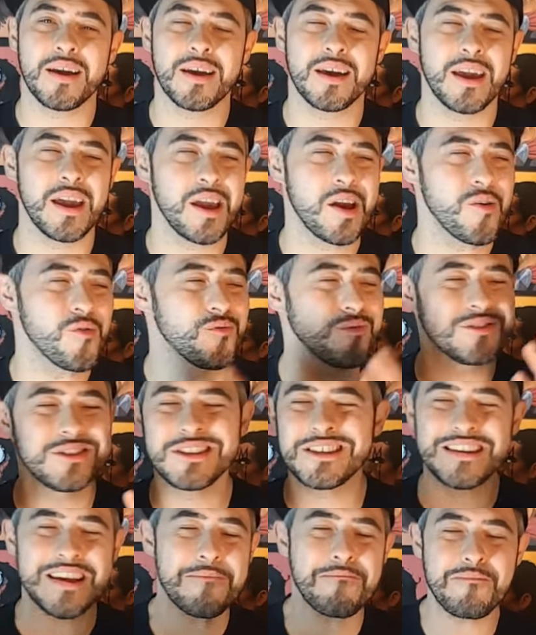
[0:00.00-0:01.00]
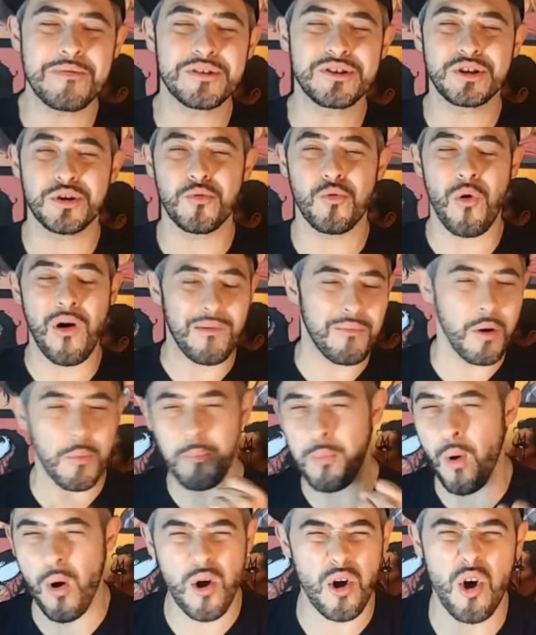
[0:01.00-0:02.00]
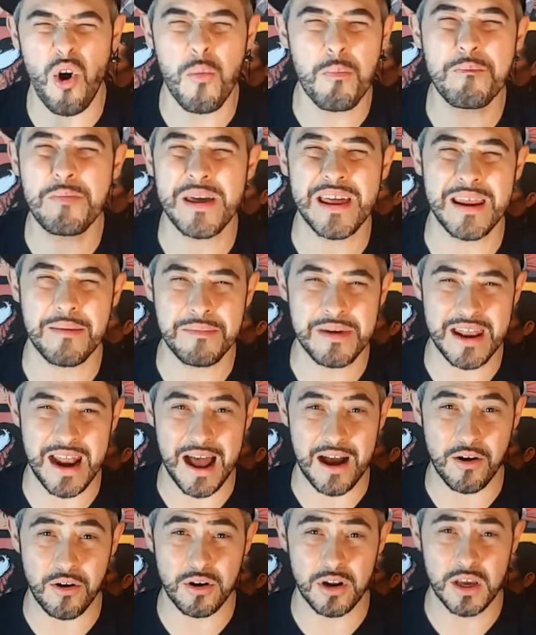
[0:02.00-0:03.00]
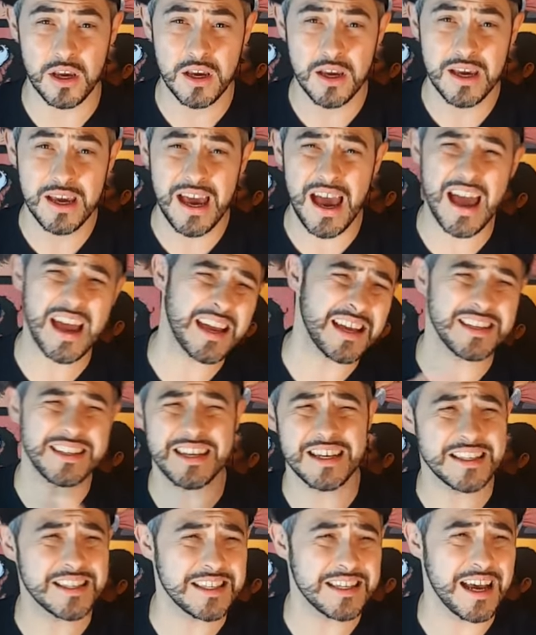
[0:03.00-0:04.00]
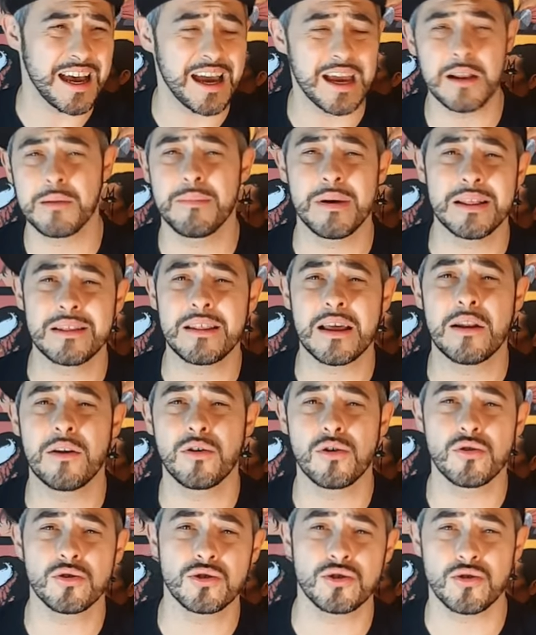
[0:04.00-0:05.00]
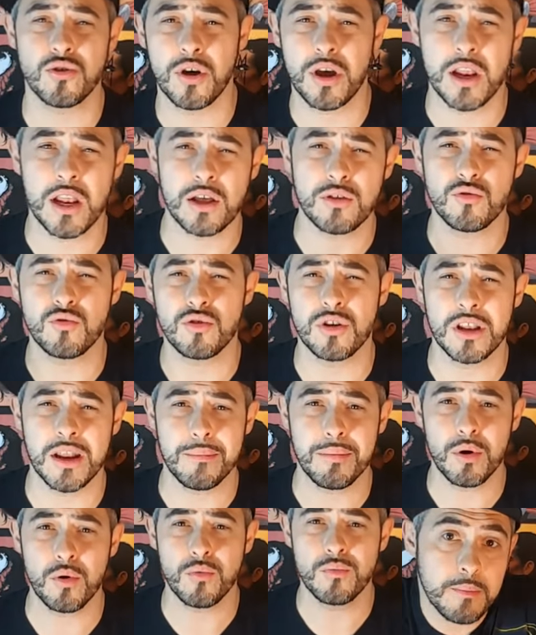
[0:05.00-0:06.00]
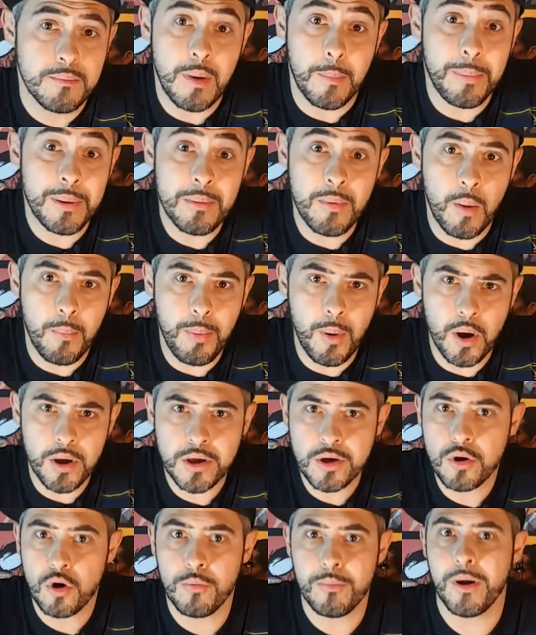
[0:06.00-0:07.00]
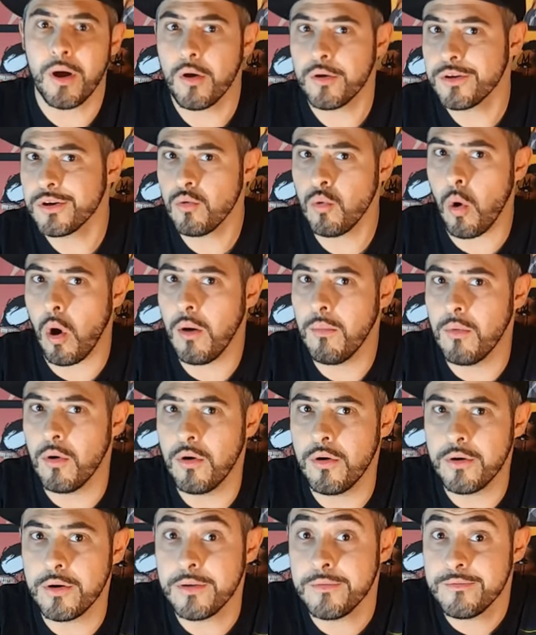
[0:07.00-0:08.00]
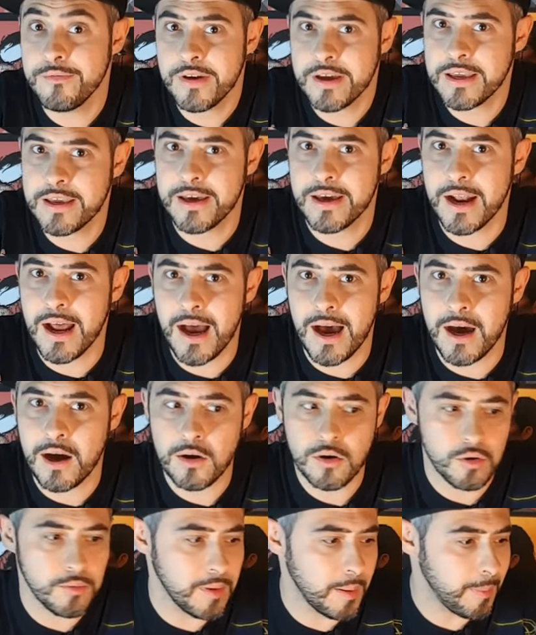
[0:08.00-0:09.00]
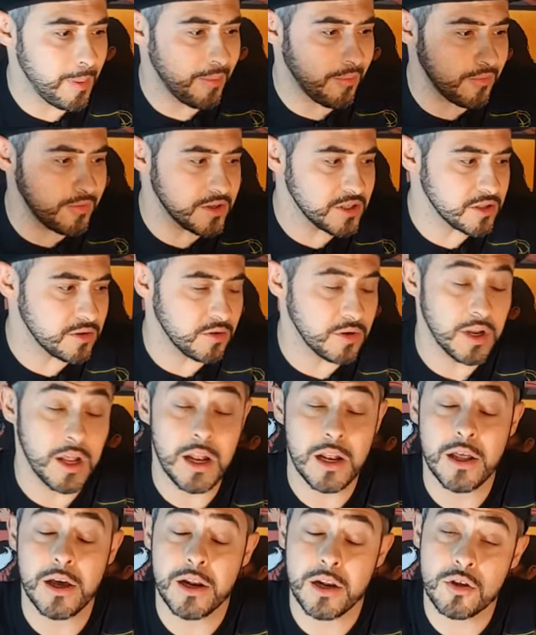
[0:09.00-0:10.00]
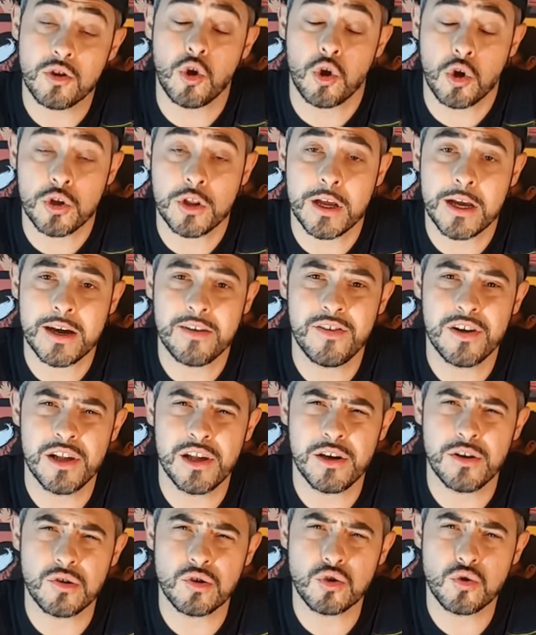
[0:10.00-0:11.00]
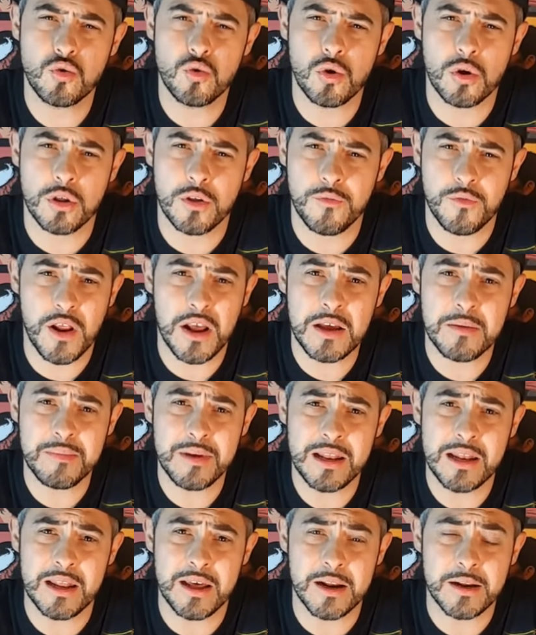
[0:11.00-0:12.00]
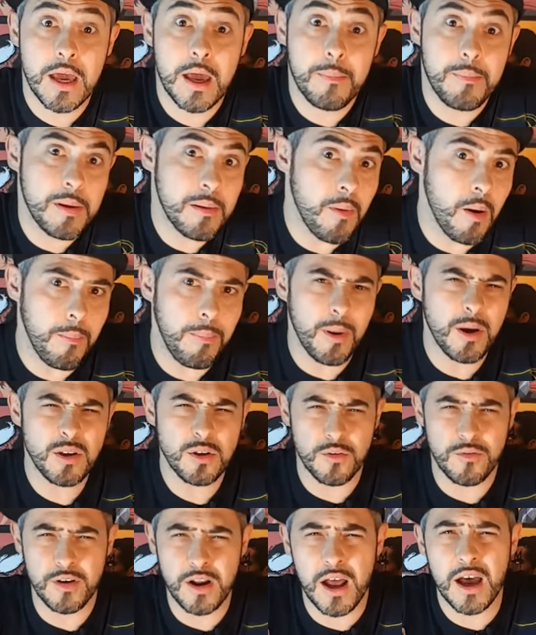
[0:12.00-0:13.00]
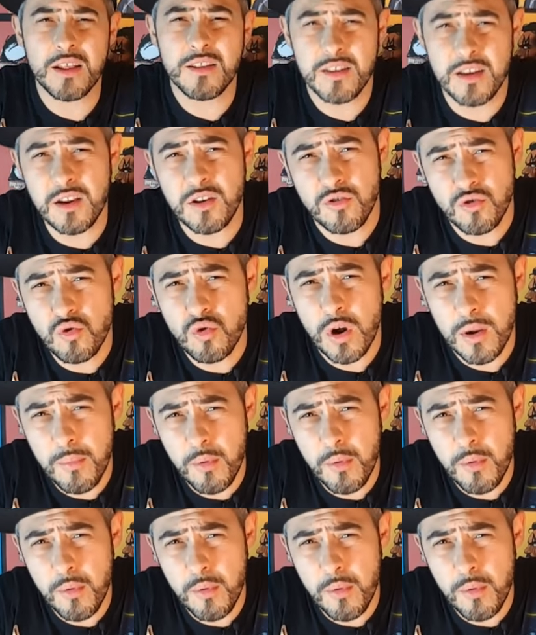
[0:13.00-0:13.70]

che un semplice uomo può compiere miracoli anche senza il mantello rosso e la tutina blu. Ma prima o poi, come ogni uomo, invecchierà, come abbiamo visto nel Ritorno del Cavaliere Oscuro di Frank Miller, e prima o poi dovrà addirittura